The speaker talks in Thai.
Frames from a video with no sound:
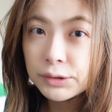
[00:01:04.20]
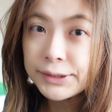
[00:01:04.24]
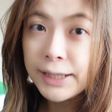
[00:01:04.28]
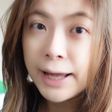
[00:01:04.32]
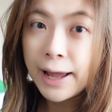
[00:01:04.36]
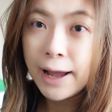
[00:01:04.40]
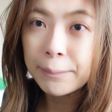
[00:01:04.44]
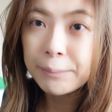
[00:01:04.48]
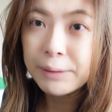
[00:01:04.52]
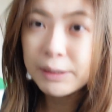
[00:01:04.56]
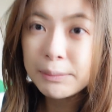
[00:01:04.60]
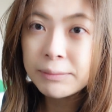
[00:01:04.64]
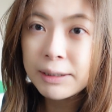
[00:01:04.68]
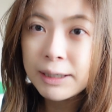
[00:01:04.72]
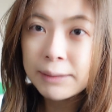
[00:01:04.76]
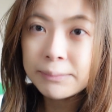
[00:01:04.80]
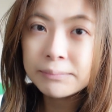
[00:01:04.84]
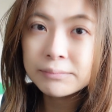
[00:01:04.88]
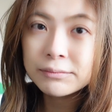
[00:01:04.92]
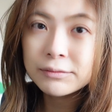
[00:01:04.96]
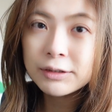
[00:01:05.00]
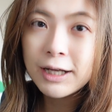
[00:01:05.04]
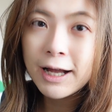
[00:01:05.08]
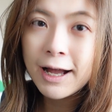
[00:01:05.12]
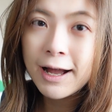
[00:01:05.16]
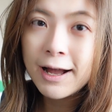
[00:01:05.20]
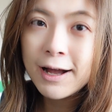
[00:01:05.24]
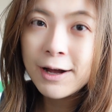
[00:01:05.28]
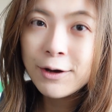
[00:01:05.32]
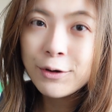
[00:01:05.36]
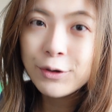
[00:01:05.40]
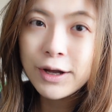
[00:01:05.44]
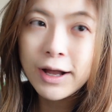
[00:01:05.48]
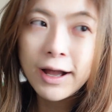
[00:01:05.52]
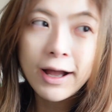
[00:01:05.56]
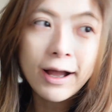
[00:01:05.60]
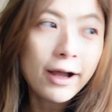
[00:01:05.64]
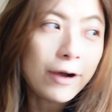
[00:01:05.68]
แสงมันแบบ
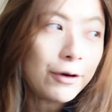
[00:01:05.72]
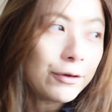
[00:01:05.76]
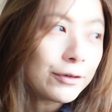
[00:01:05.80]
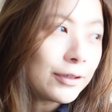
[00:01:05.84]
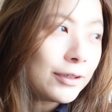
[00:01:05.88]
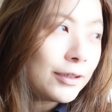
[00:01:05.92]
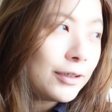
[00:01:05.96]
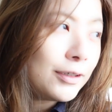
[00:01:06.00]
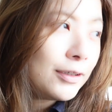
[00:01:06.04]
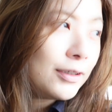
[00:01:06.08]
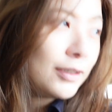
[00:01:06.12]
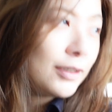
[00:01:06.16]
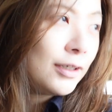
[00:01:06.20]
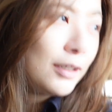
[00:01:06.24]
ขาวๆเนาะ